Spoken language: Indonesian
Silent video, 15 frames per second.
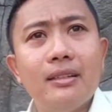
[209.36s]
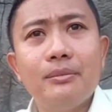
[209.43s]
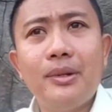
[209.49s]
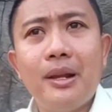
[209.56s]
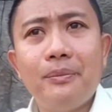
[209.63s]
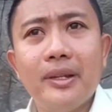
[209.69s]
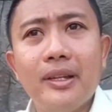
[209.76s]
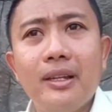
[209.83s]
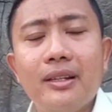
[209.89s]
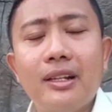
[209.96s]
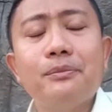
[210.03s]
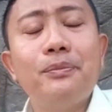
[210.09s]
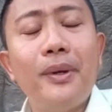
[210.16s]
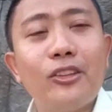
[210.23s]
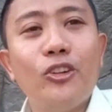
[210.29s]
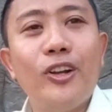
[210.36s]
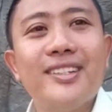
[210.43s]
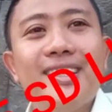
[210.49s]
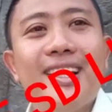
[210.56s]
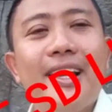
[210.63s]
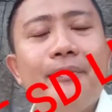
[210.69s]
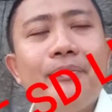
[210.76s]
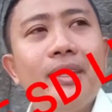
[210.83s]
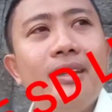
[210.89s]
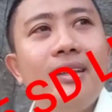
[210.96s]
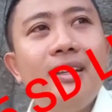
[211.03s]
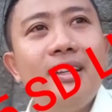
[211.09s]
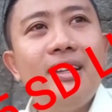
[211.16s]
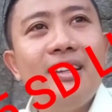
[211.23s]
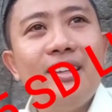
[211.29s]
berapa ya 4 kalau nggak salah
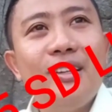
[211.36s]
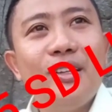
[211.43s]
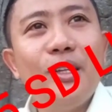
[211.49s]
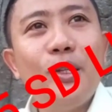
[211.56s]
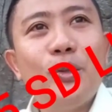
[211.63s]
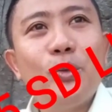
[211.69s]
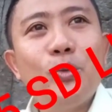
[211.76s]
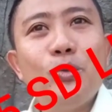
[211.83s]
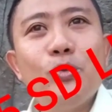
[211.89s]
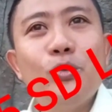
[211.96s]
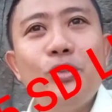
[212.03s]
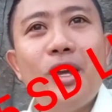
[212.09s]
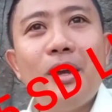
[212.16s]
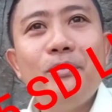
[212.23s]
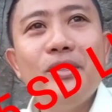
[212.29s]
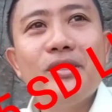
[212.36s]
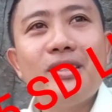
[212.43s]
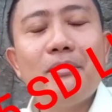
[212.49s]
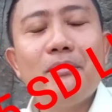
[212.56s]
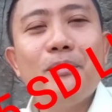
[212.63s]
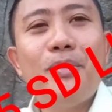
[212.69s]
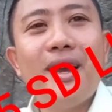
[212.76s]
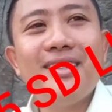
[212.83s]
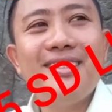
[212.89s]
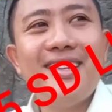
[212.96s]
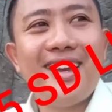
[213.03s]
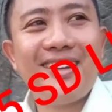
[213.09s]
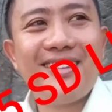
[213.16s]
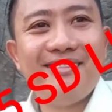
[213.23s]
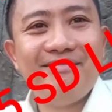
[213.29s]
itu sudah bisa
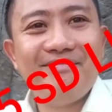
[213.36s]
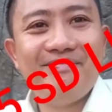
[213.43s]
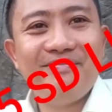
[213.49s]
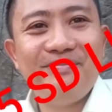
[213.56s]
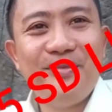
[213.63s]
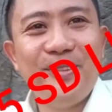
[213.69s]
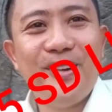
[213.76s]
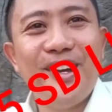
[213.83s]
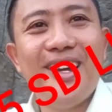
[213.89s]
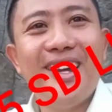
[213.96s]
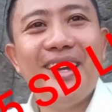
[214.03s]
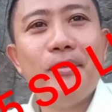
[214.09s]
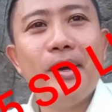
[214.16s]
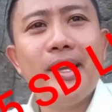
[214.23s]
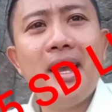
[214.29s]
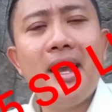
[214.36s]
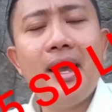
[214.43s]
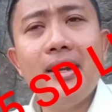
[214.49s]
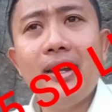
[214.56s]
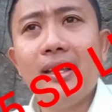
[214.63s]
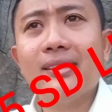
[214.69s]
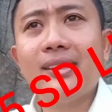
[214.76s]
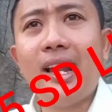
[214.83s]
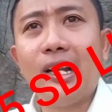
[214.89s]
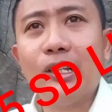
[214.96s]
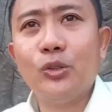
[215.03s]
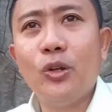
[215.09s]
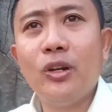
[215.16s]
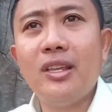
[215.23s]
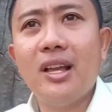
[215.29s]
membajak wah bayangkan dengan
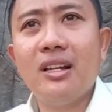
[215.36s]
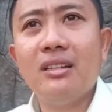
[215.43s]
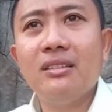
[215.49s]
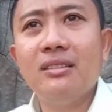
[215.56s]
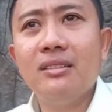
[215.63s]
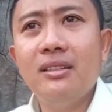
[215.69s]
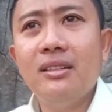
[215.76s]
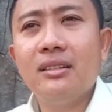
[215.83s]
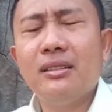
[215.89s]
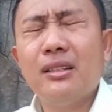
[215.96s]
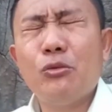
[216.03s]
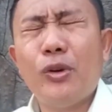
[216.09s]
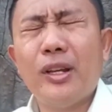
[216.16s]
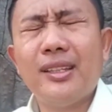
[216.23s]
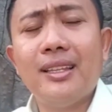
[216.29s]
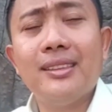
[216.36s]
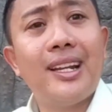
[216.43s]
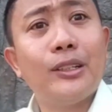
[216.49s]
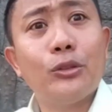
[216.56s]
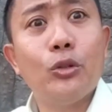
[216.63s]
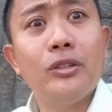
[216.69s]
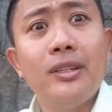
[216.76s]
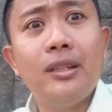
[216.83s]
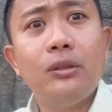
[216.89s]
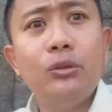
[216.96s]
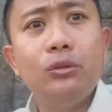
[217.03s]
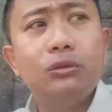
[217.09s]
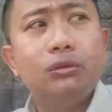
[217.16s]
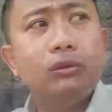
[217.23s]
traktor yang kekuatan traktornya itu